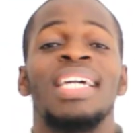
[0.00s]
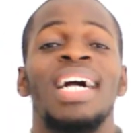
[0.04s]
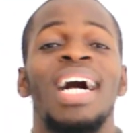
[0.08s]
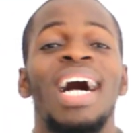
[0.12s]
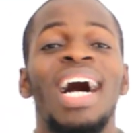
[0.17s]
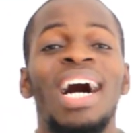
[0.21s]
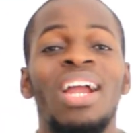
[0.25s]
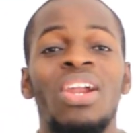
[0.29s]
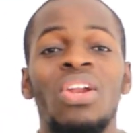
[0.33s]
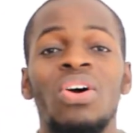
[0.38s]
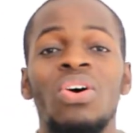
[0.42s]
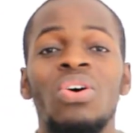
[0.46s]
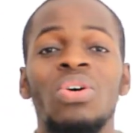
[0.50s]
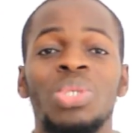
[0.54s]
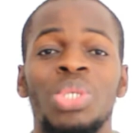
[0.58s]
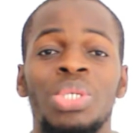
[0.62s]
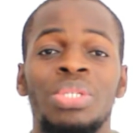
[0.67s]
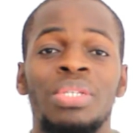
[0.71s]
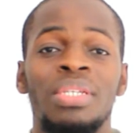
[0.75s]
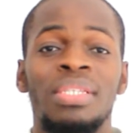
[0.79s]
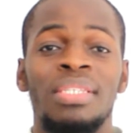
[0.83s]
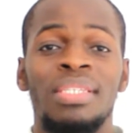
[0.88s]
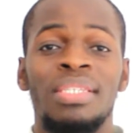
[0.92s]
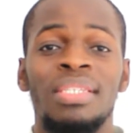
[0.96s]
Alors, je te
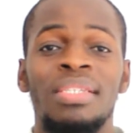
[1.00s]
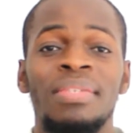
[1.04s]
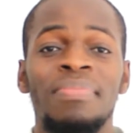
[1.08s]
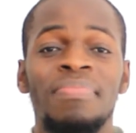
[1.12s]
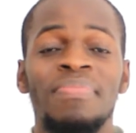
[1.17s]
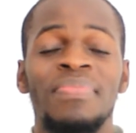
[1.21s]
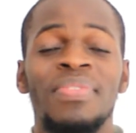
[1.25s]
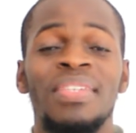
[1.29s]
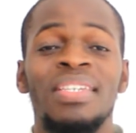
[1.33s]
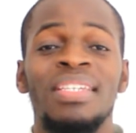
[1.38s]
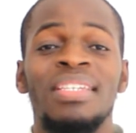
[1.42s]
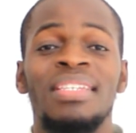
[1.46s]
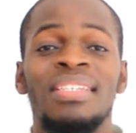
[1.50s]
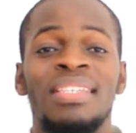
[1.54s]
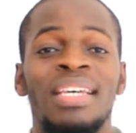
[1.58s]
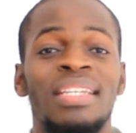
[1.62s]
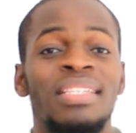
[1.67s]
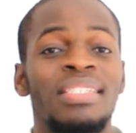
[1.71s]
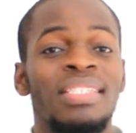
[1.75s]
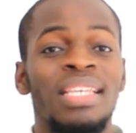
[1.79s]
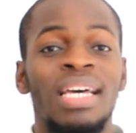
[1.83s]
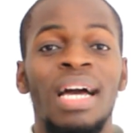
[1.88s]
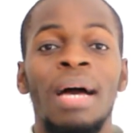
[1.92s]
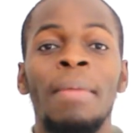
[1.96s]
dis, ça ne
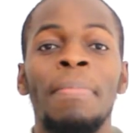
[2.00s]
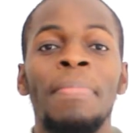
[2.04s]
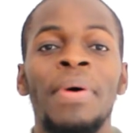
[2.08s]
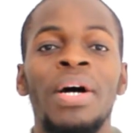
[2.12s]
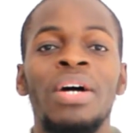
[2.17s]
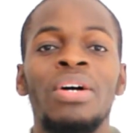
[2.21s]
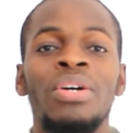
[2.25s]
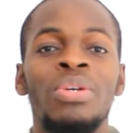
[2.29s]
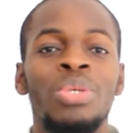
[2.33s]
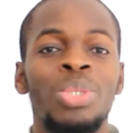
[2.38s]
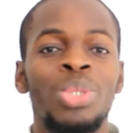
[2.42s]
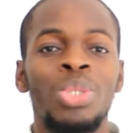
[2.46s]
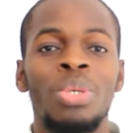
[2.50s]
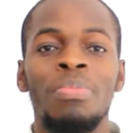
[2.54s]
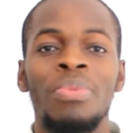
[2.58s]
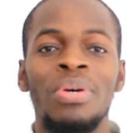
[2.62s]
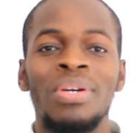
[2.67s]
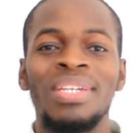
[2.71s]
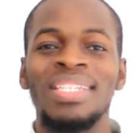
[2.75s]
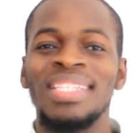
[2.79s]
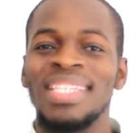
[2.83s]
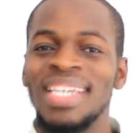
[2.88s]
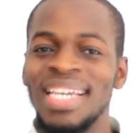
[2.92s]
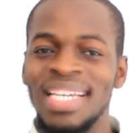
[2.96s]
sera pas un chemin
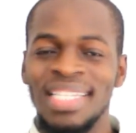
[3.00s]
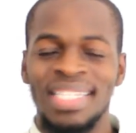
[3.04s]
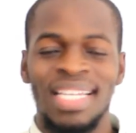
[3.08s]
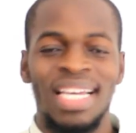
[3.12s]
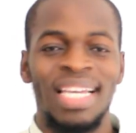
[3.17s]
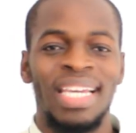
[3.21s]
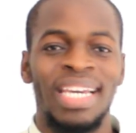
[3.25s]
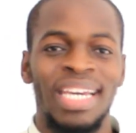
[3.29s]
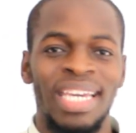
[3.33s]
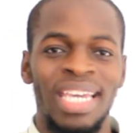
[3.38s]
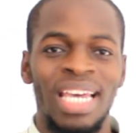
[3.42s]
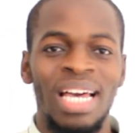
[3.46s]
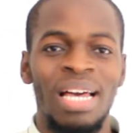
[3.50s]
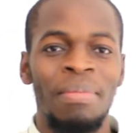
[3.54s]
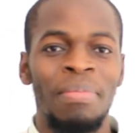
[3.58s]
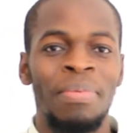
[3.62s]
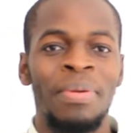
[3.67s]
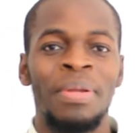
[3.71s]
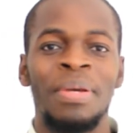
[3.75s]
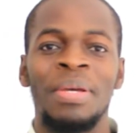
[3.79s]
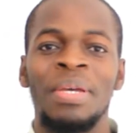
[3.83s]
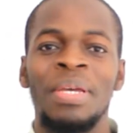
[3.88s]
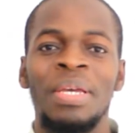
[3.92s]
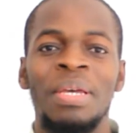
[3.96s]
très agréable,
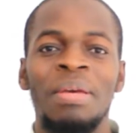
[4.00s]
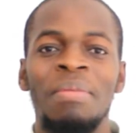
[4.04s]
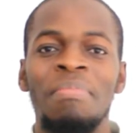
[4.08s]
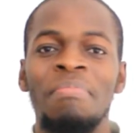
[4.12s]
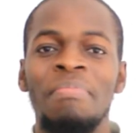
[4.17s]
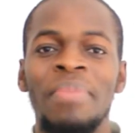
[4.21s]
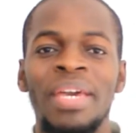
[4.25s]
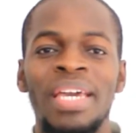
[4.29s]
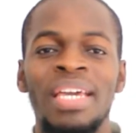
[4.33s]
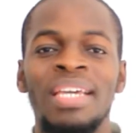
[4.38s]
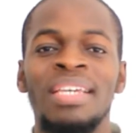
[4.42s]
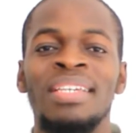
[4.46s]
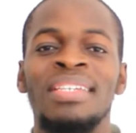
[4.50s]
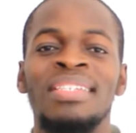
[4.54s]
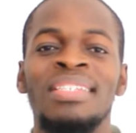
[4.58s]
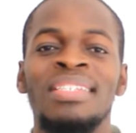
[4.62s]
mais